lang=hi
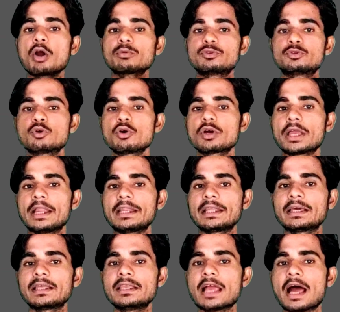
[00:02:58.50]
और जो
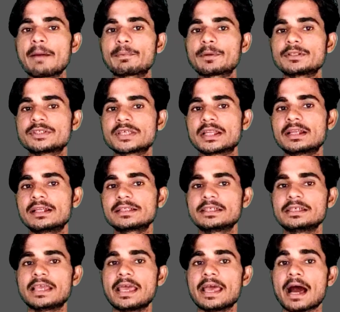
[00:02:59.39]
कैटेगरी आपके
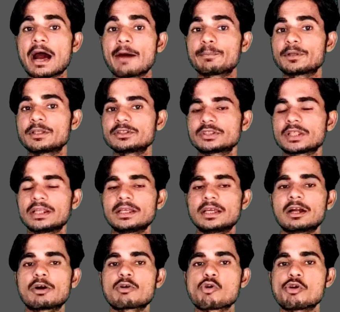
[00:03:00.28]
चैनल की है आप किस
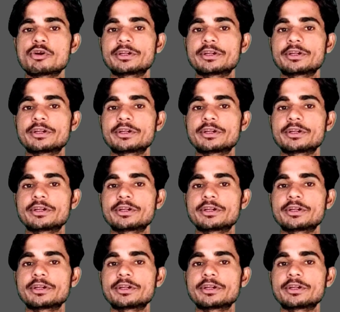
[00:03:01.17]
तरीके का